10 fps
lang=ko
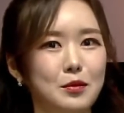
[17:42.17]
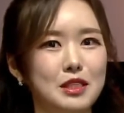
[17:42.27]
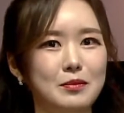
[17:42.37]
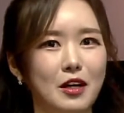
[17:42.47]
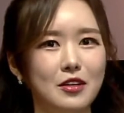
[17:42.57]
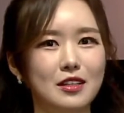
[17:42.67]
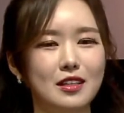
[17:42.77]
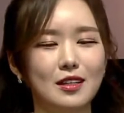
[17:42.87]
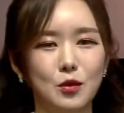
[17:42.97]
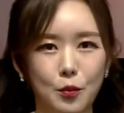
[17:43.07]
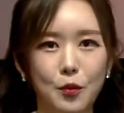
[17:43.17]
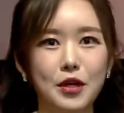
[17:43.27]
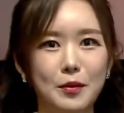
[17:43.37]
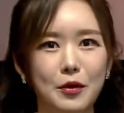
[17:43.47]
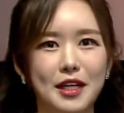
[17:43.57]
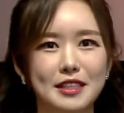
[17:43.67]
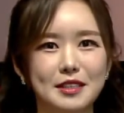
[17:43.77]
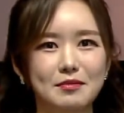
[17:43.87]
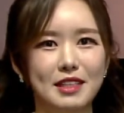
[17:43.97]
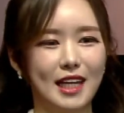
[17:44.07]
보시면 돋보기 모양이
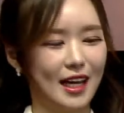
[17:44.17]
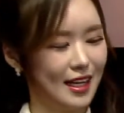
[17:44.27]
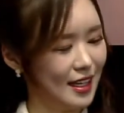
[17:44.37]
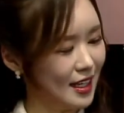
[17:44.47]
있습니다.